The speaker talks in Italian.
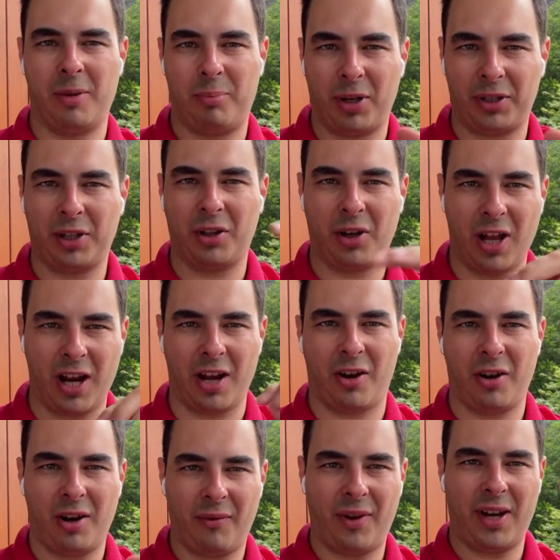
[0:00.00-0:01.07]
in particolare
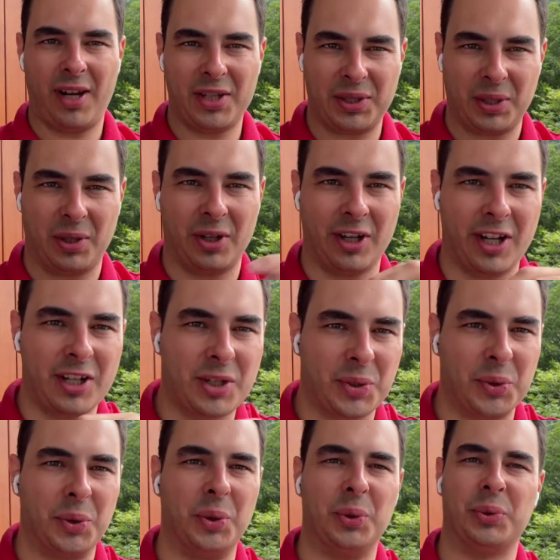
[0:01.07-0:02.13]
con la Vallestrona
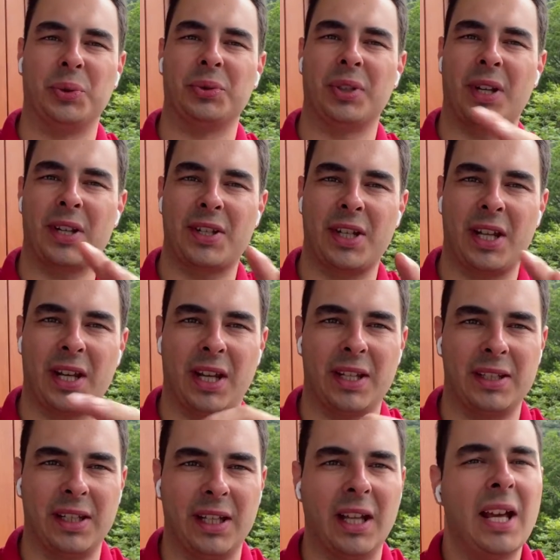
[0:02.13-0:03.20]
su tutta una
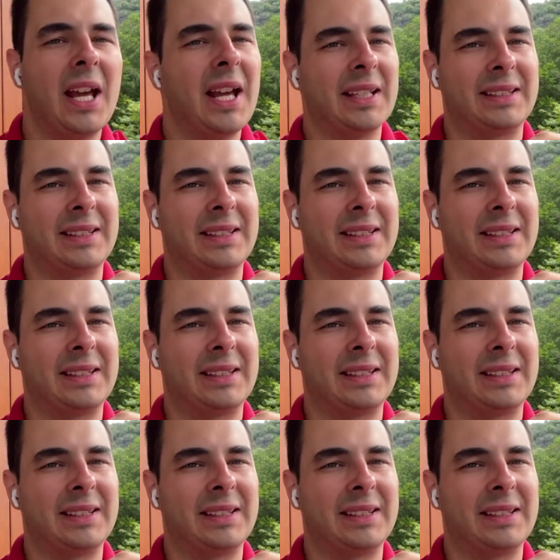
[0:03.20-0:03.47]
serie di